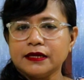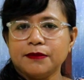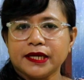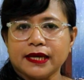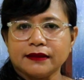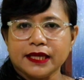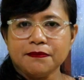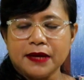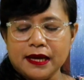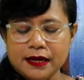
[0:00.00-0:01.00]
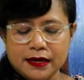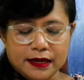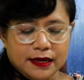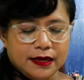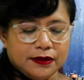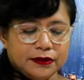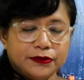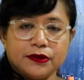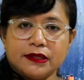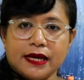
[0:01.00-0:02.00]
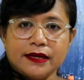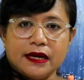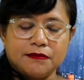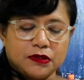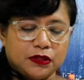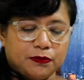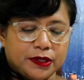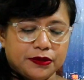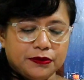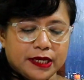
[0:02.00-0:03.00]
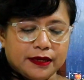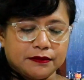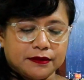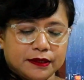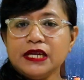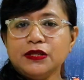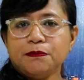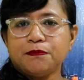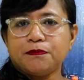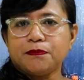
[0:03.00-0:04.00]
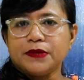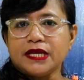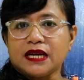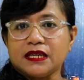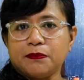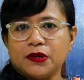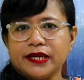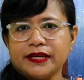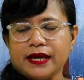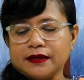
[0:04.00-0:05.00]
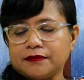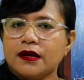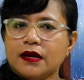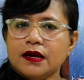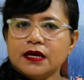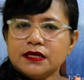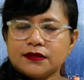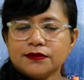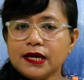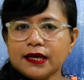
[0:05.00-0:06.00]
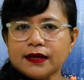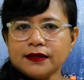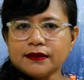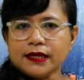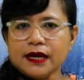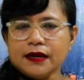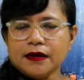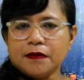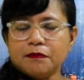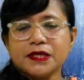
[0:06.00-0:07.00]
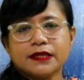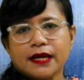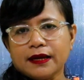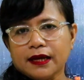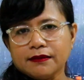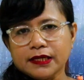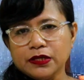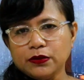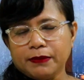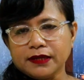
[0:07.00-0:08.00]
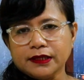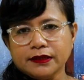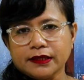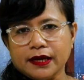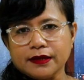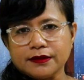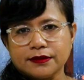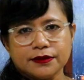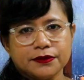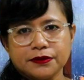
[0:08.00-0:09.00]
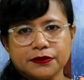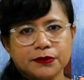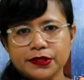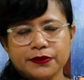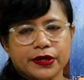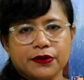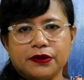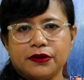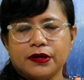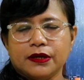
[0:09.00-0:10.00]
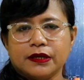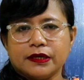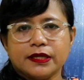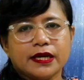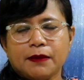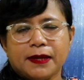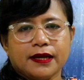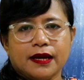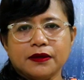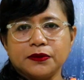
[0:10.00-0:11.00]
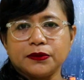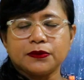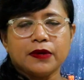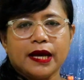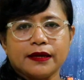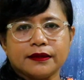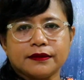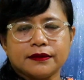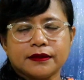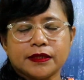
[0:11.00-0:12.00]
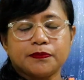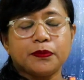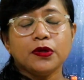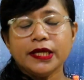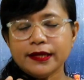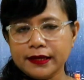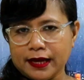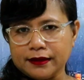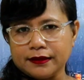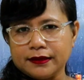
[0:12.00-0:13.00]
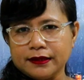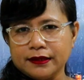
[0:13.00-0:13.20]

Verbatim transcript: diberikan tema untuk kita ada dalam satu perenungan hidup yang dipulihkan. Sudahkah kita menyerahkan kehidupan kita, seluruh tubuh jiwa roh, di hadapan Allah untuk Tuhan pulihkan?